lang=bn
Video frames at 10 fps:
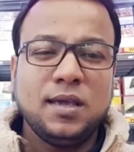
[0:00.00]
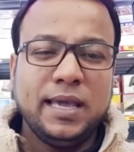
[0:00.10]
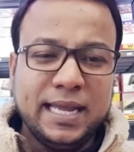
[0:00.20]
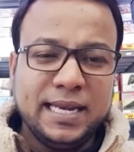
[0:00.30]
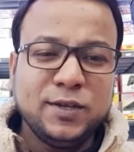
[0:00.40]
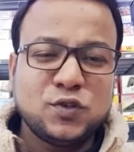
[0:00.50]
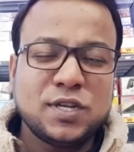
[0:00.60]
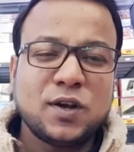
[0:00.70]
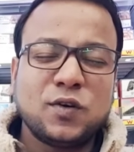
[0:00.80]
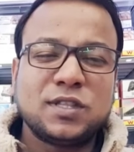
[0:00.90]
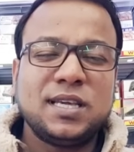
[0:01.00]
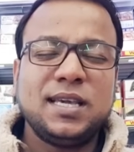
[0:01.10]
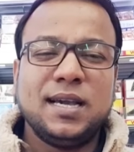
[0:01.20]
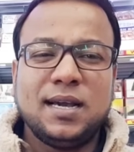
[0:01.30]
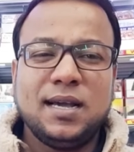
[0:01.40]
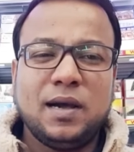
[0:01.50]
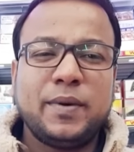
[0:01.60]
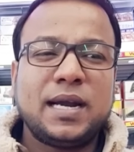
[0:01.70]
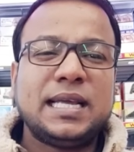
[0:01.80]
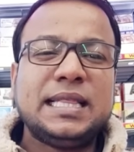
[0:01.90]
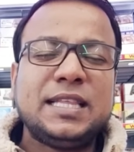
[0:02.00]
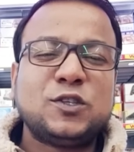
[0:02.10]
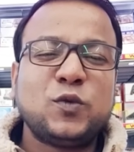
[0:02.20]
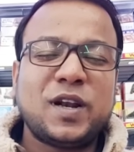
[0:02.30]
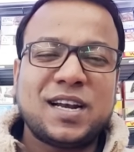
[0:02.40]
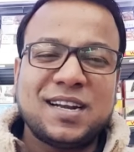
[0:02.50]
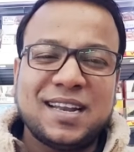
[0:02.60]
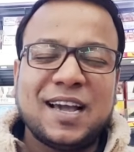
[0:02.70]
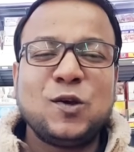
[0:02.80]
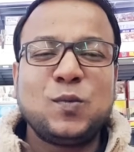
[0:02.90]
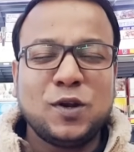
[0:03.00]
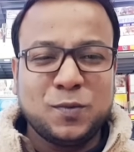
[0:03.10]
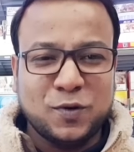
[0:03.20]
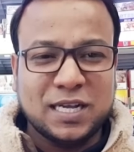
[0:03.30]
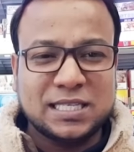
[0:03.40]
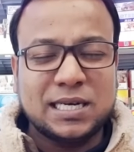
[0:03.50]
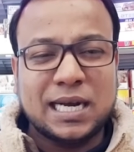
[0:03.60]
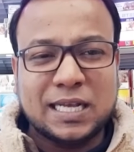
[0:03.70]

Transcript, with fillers: এই নিউজটা করতে গিয়া আমার একটা হিন্দি ছবির একটা ডায়লগ মনে পড়ে গেছে